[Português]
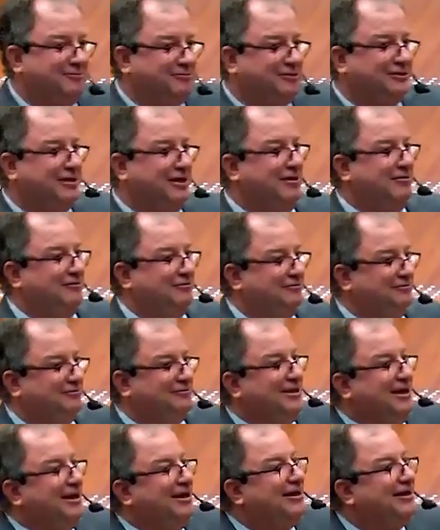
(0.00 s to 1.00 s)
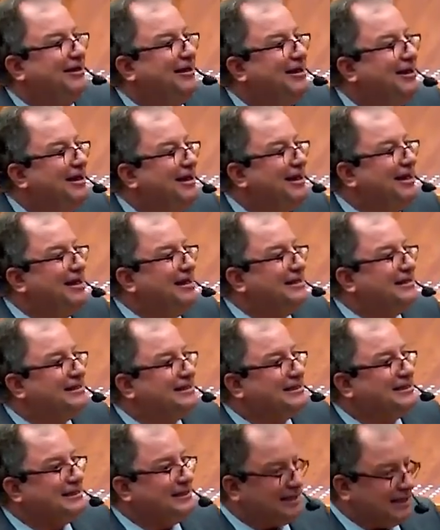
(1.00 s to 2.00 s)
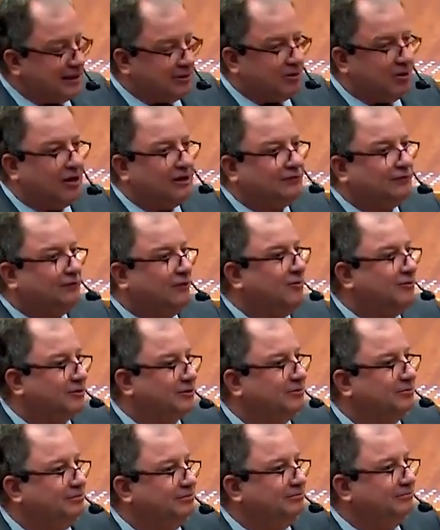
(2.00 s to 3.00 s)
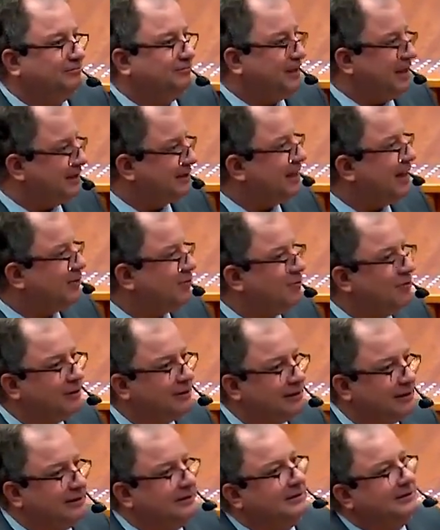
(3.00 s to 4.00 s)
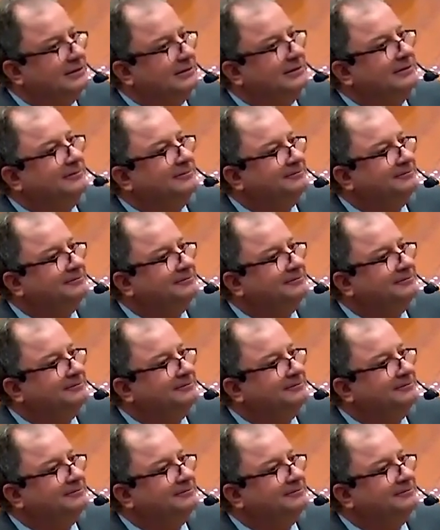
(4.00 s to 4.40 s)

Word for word: para o céu. Porque se nós formos prestar contas,